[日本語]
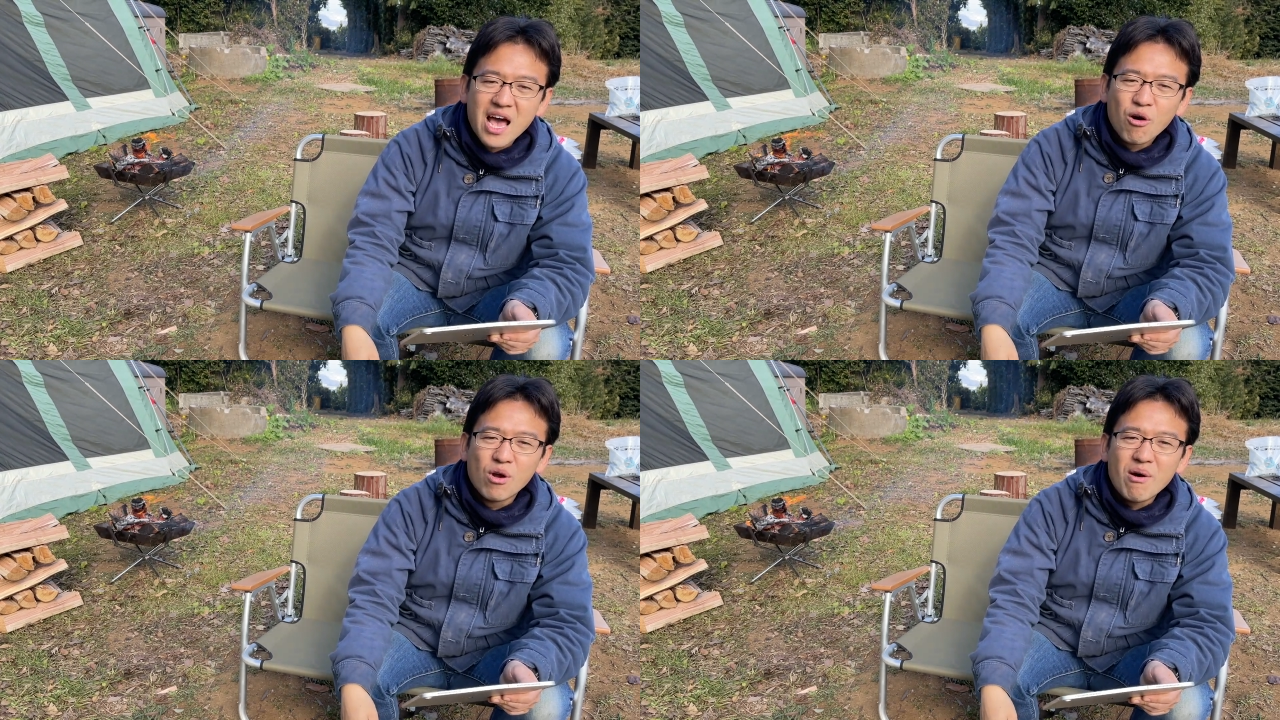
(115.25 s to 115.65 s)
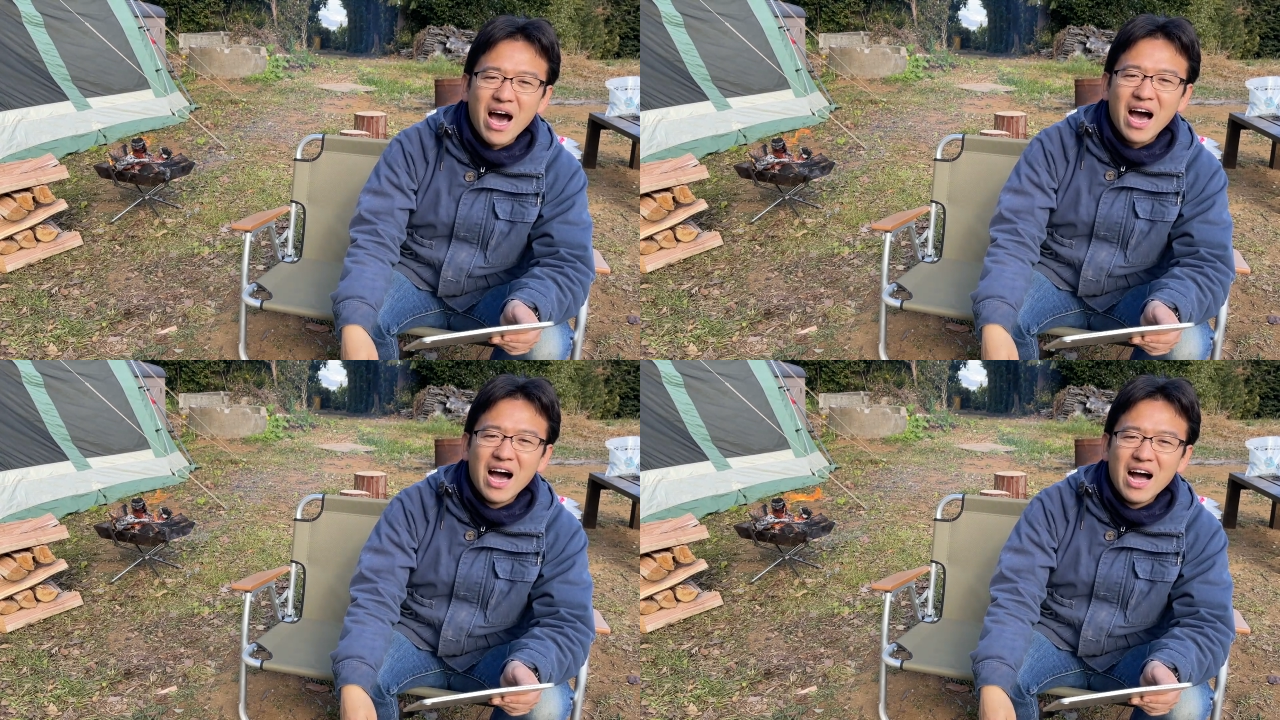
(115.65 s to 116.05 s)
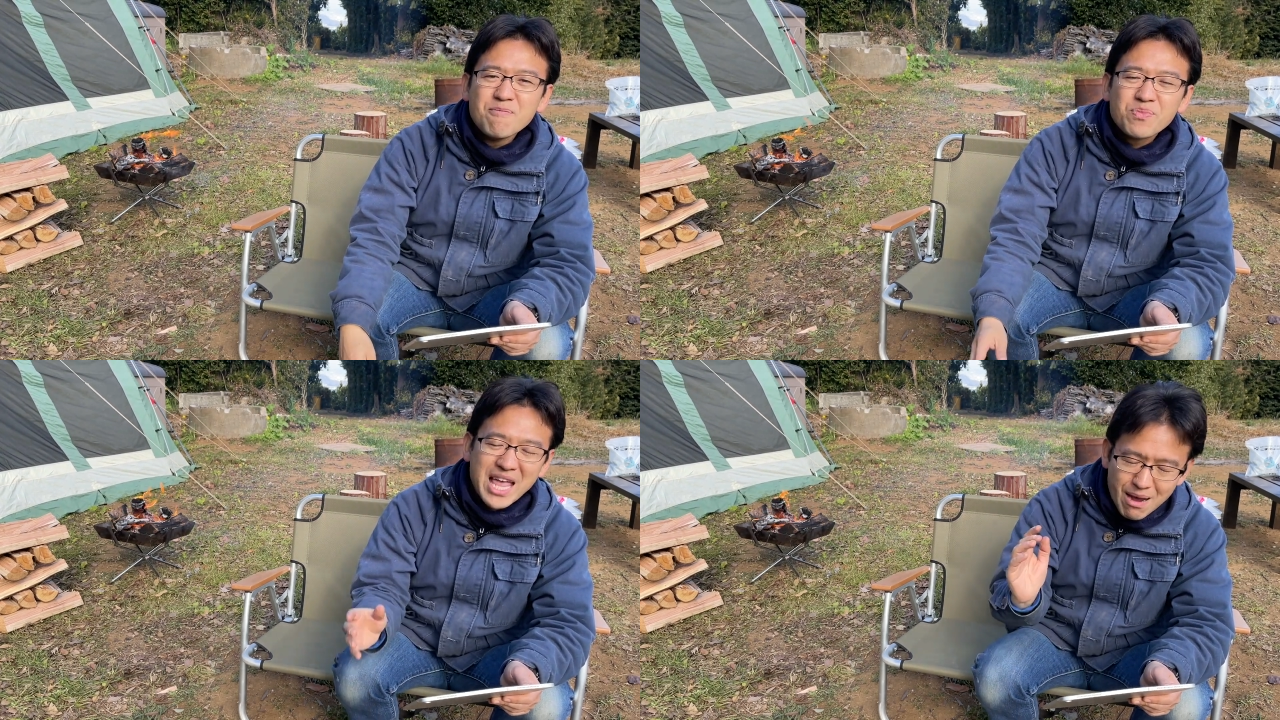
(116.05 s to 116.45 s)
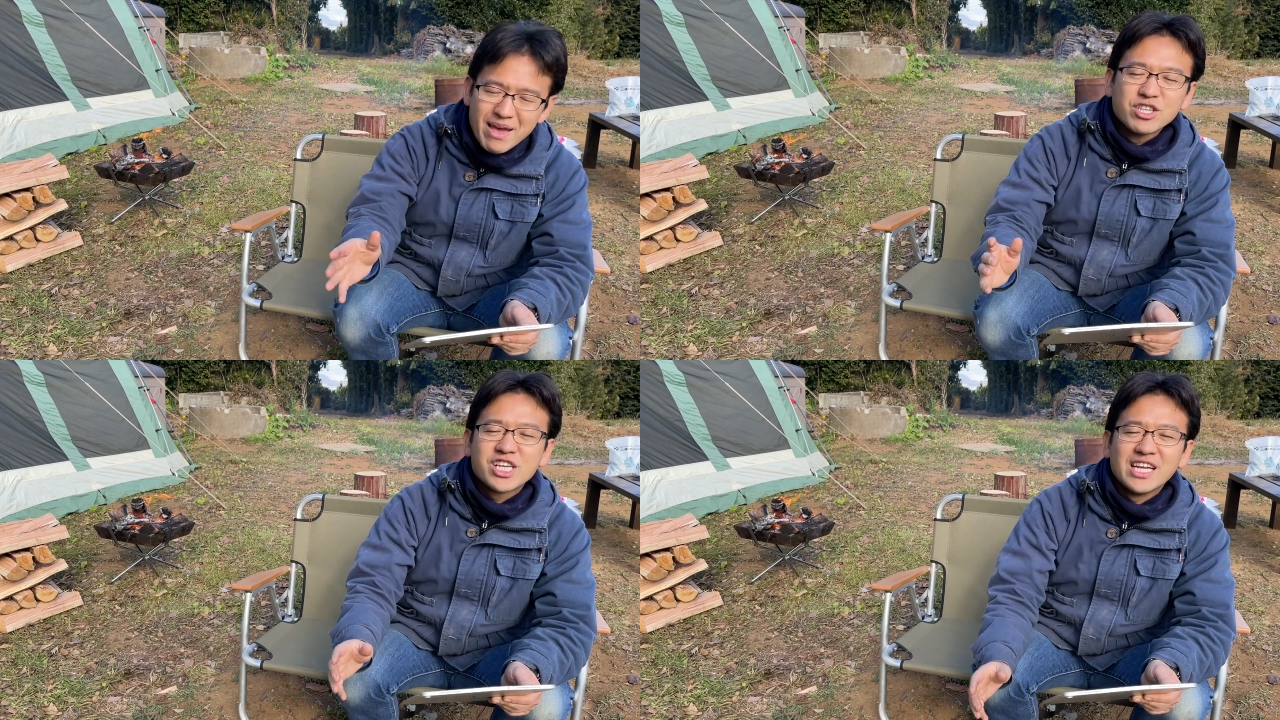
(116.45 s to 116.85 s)
これは食べ
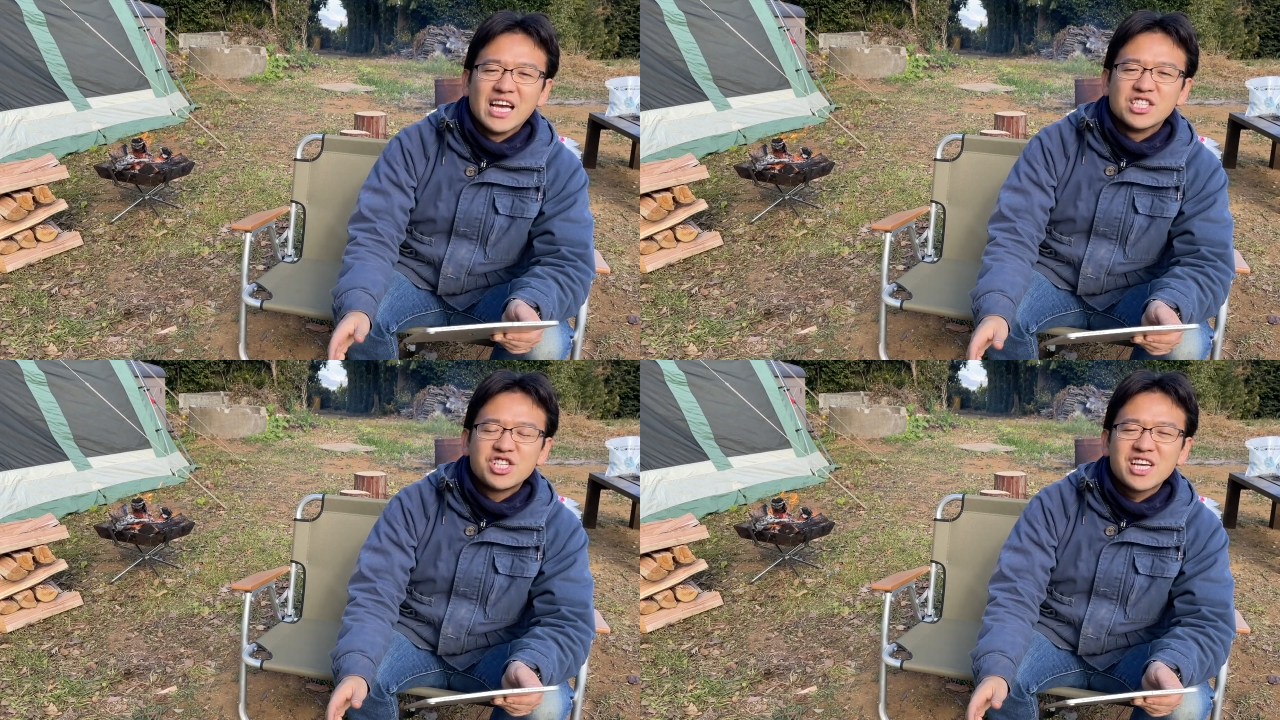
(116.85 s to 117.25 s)
るしかない。違い